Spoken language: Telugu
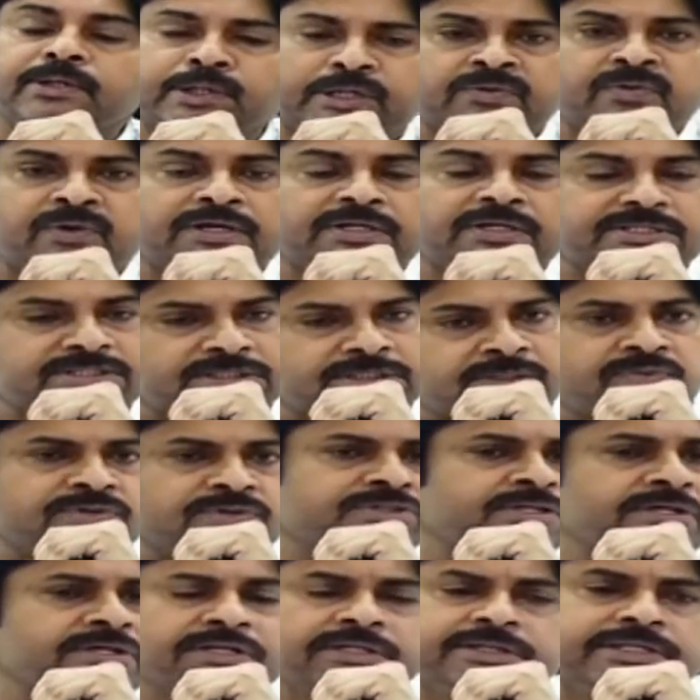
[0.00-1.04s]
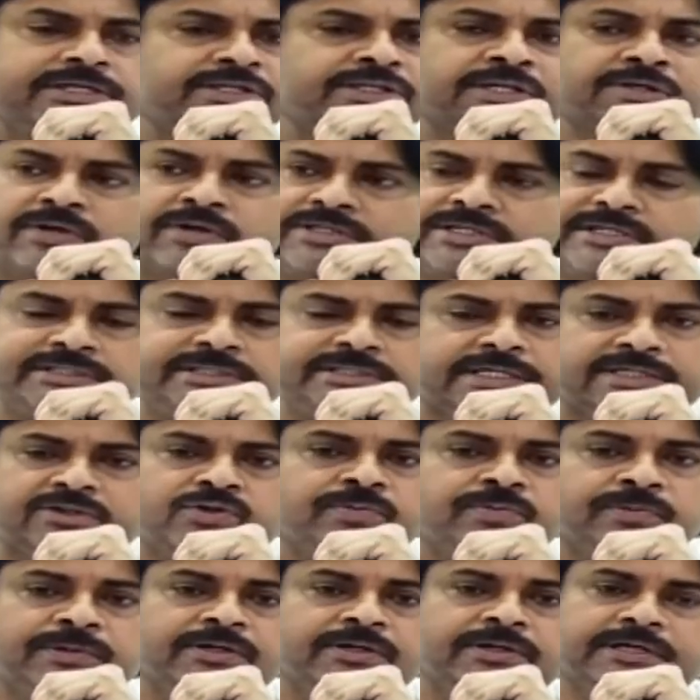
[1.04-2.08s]
నేను వాళ్ళ ఇష్టం వచ్చినట్టు తిడతాను వాళ్ళు చేసి
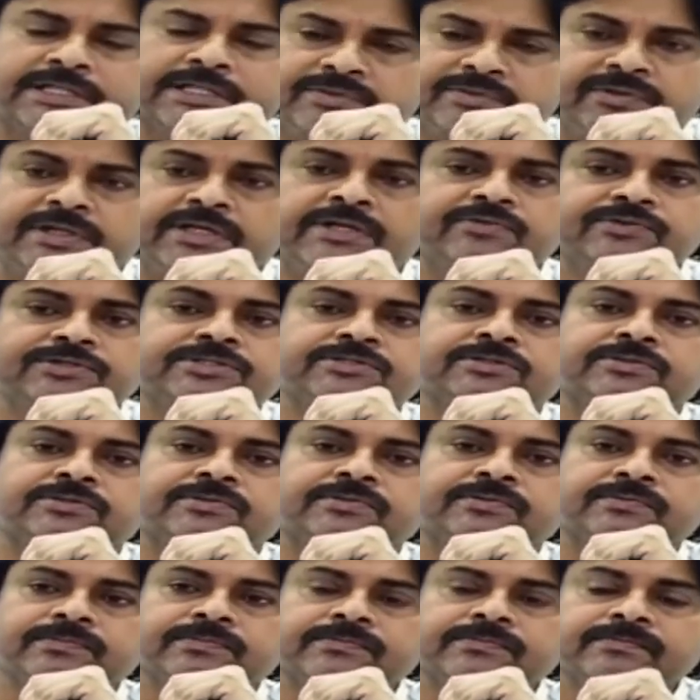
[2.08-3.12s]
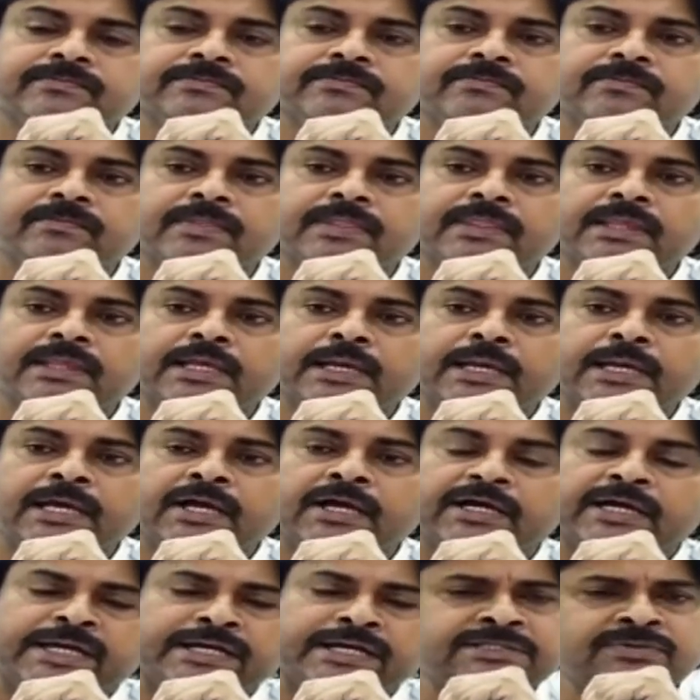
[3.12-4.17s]
ఎదవ పనులకి అది వేరే విషయం
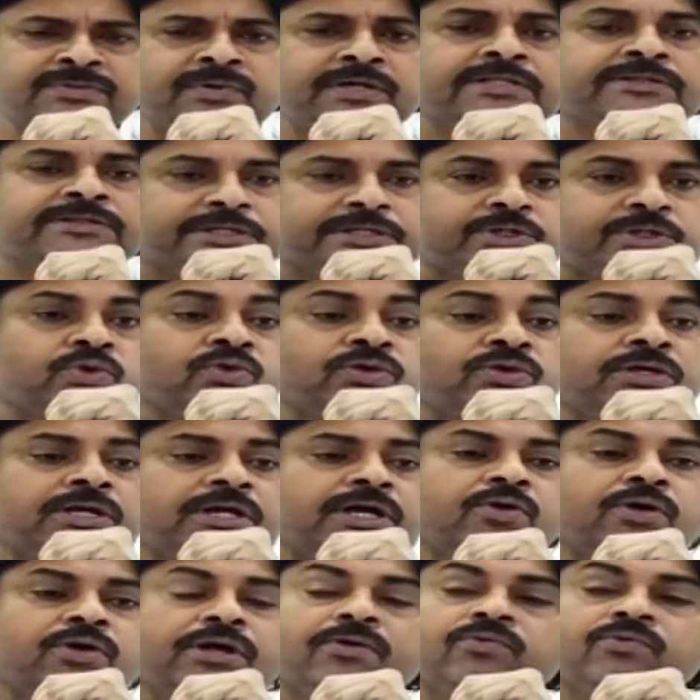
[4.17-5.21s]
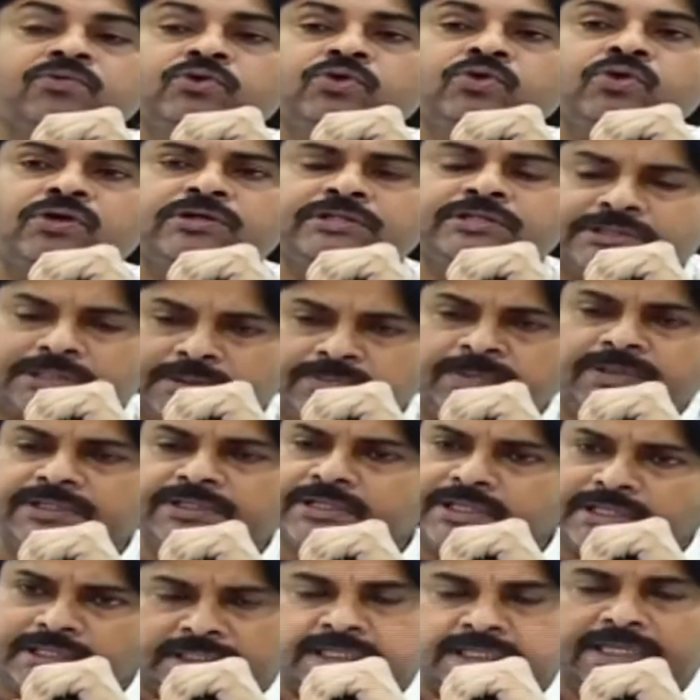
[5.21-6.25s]
కనీసం వాళ్ళని తిట్టకుండా కూడా ఉండుకోవడం
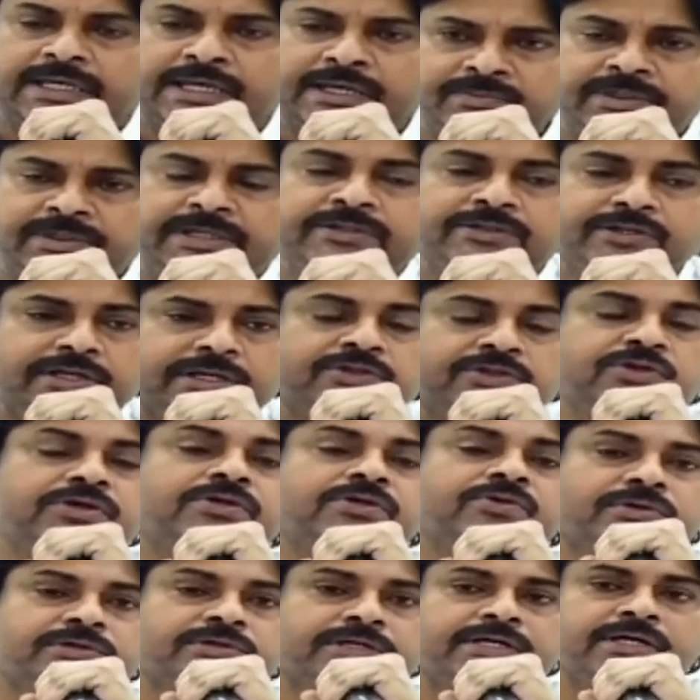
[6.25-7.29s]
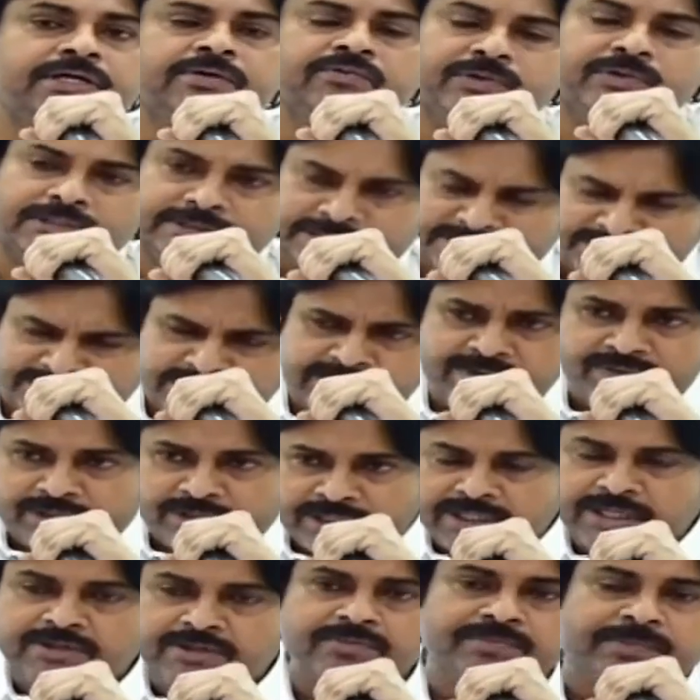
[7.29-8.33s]
తప్పదు అలా మిలింది ఎందుకు అనుకుంటారా నేను
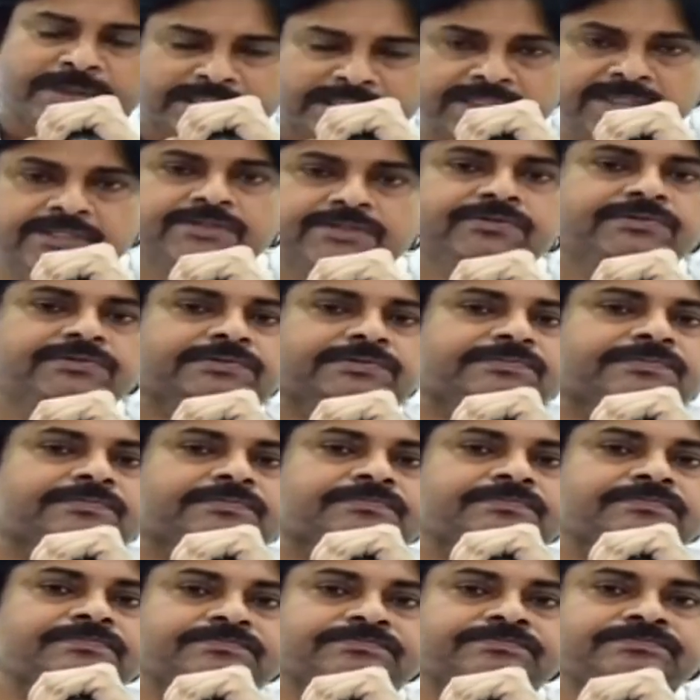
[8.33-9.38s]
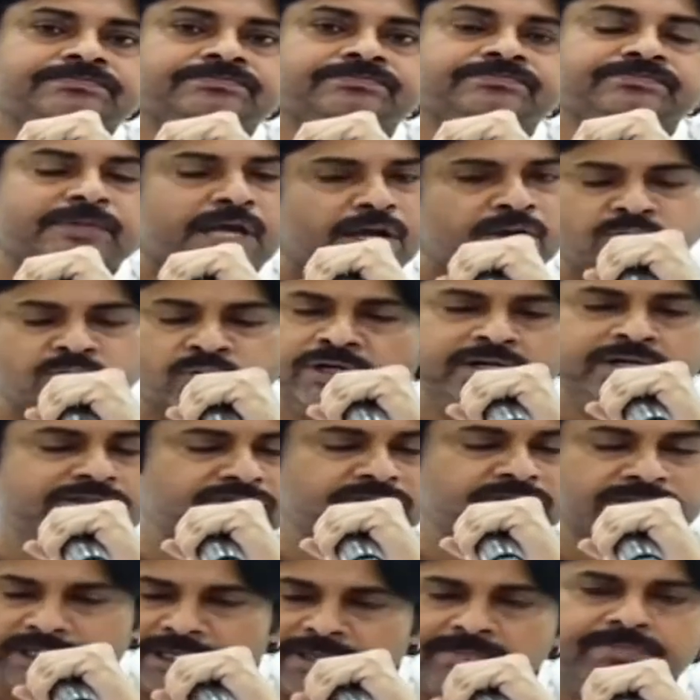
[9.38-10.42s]
తిట్టనివ్వండి నన్ను పర్లేదు నాకు
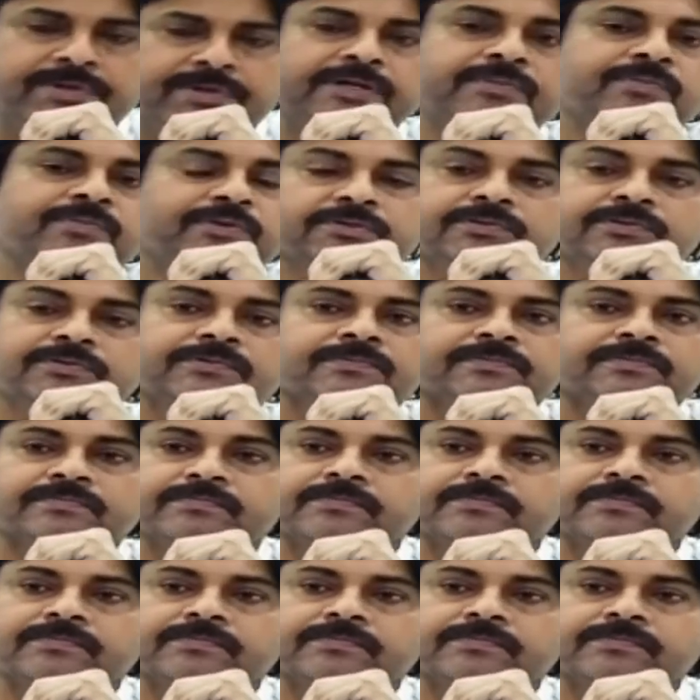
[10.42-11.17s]
ఒళ్ళు ఏం పడిపోదు